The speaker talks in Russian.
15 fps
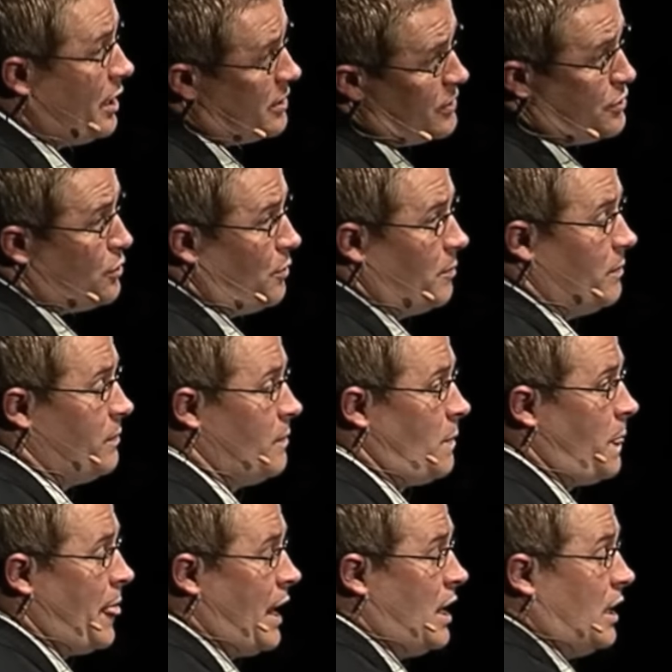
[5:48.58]
и отцом –
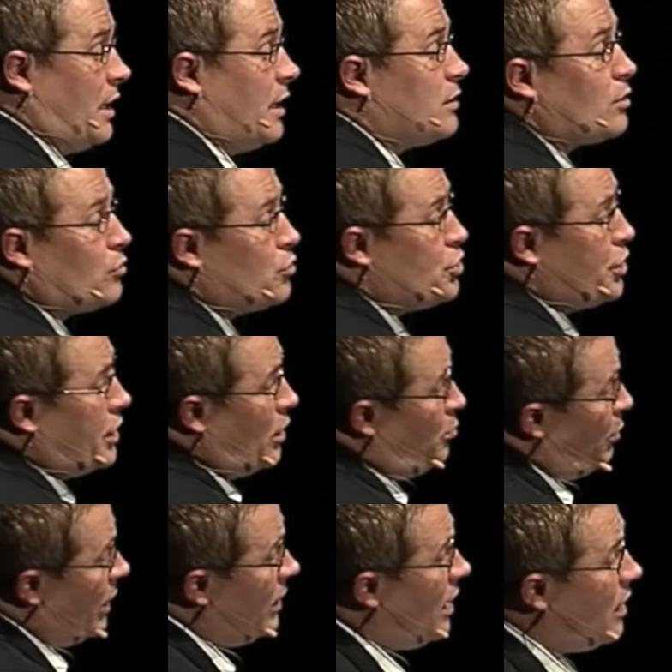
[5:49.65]
и этот учитель
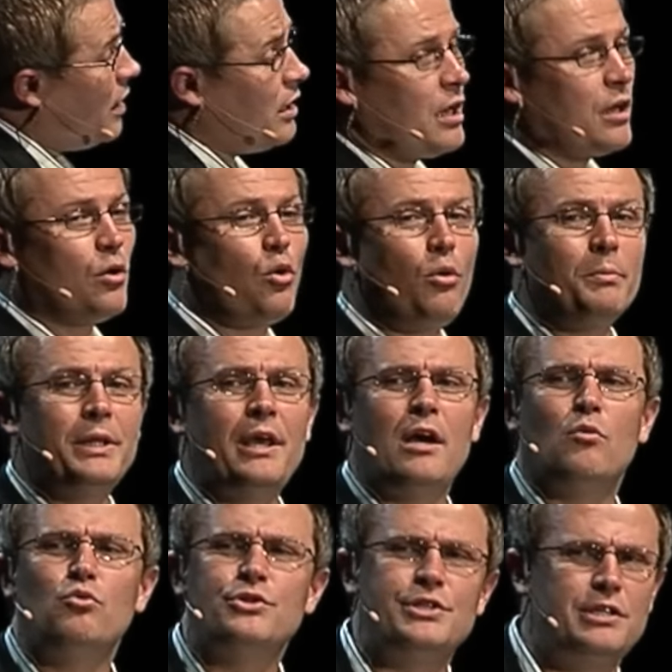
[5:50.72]
прилагал
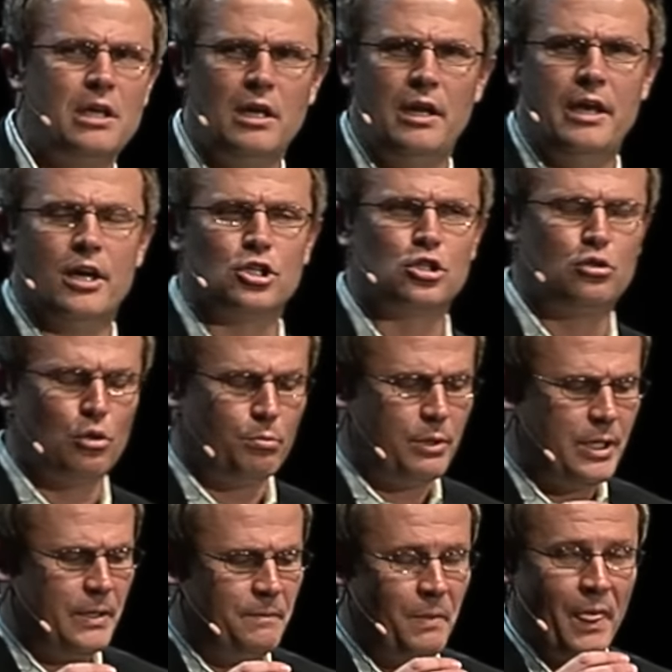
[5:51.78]
огромные усилия,
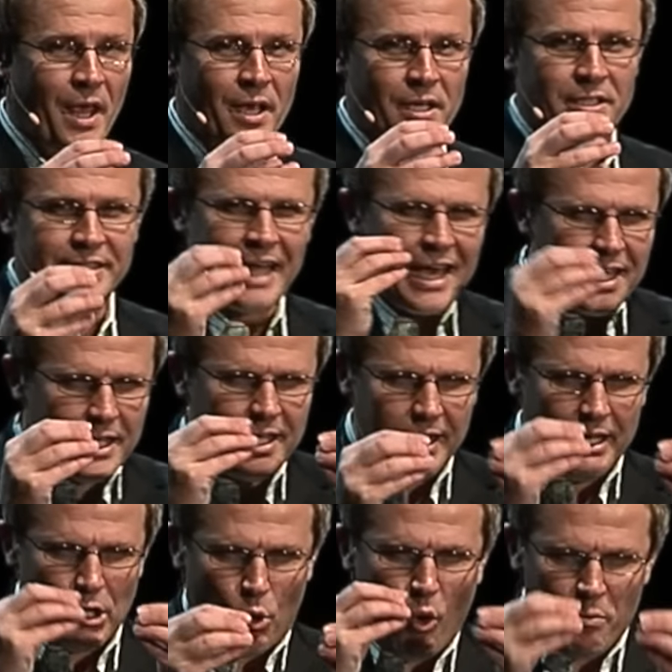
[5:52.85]
чтобы
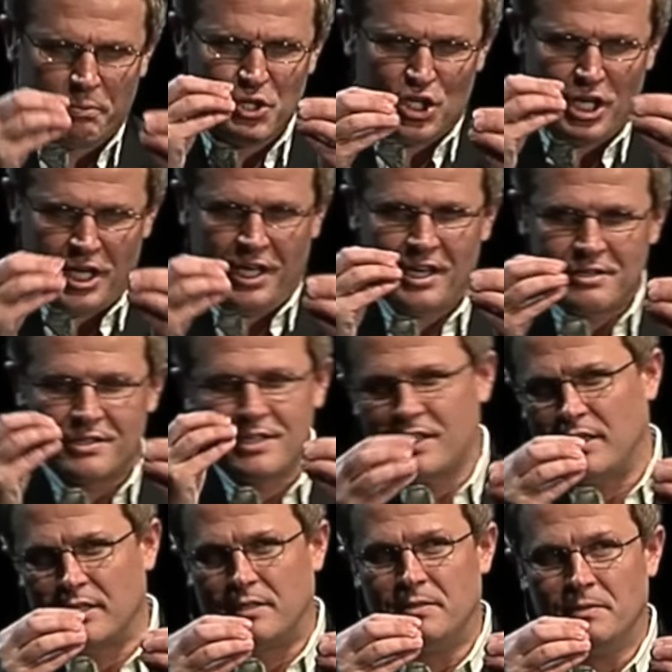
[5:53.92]
найти общий
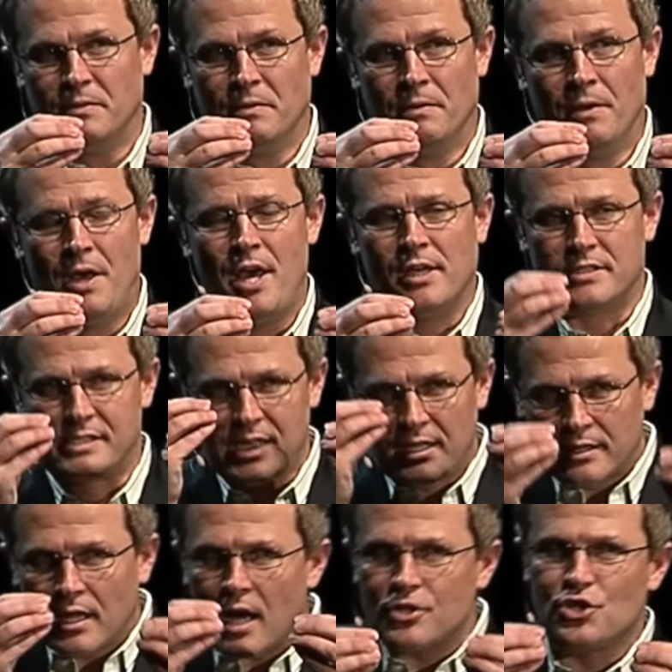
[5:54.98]
язык.
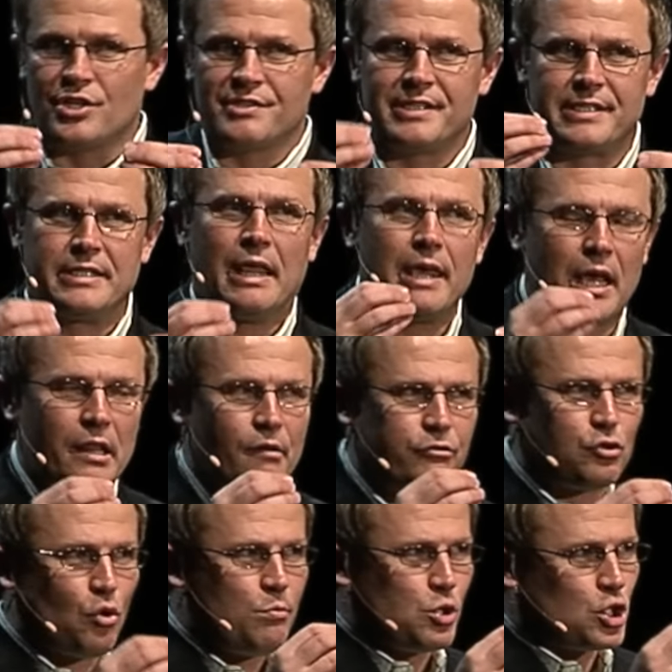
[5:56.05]
Задача состояла
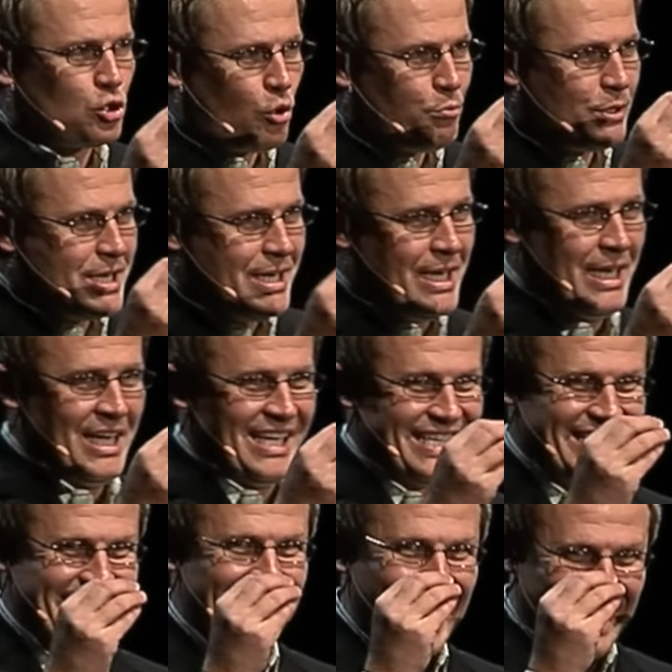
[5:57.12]
в том, чтобы
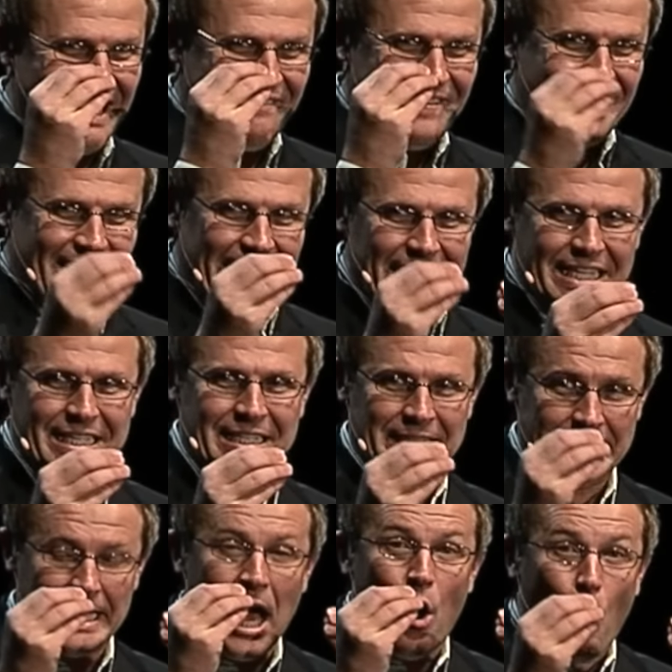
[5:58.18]
заговорить
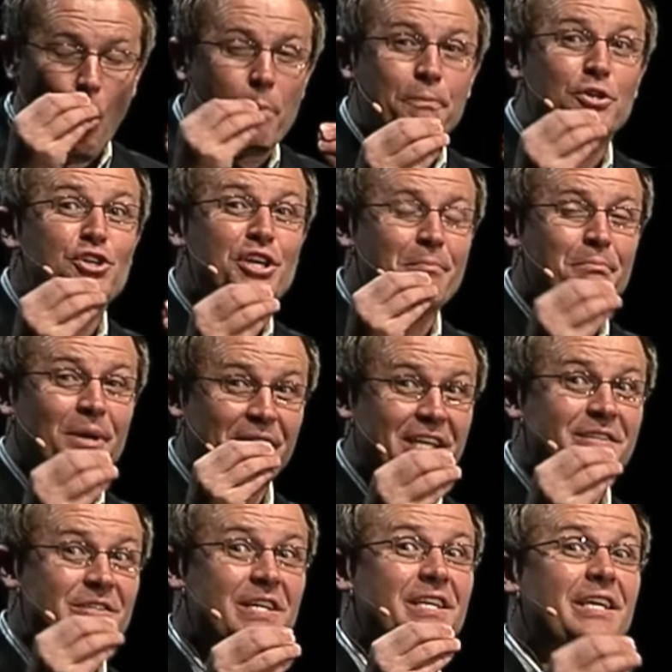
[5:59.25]
на общем
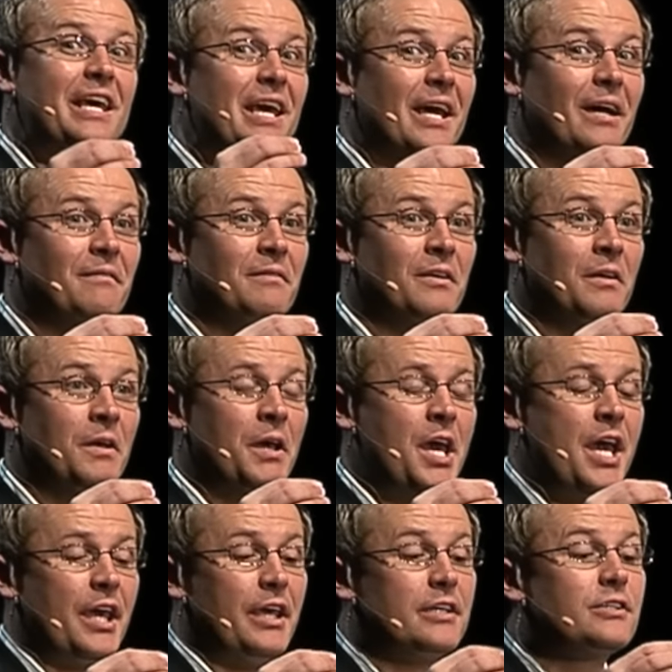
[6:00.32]
языке.
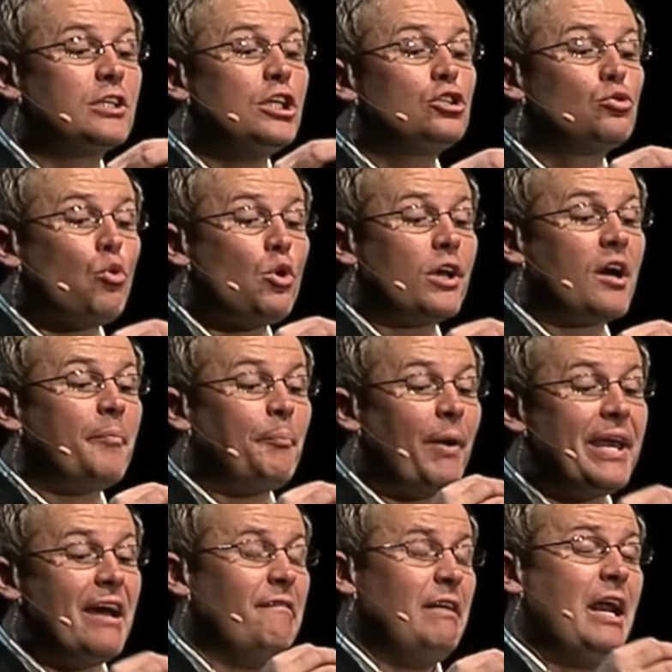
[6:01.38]
Если только
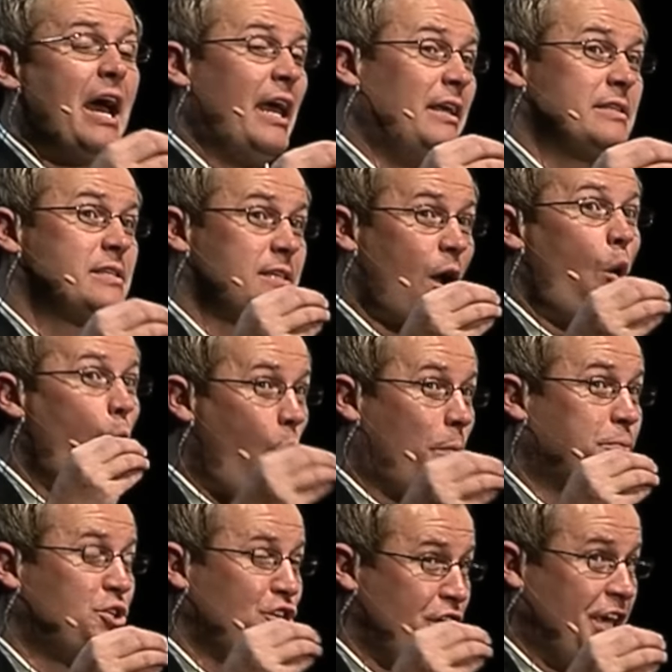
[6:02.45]
появляется
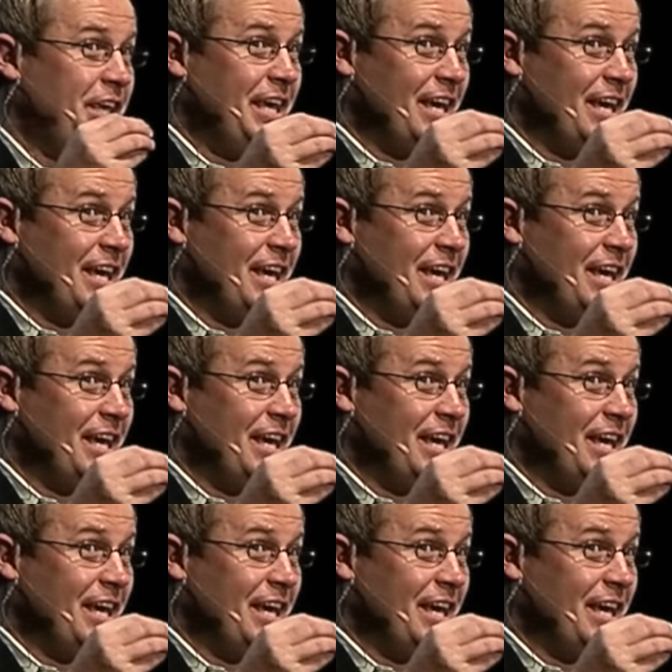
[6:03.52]
общий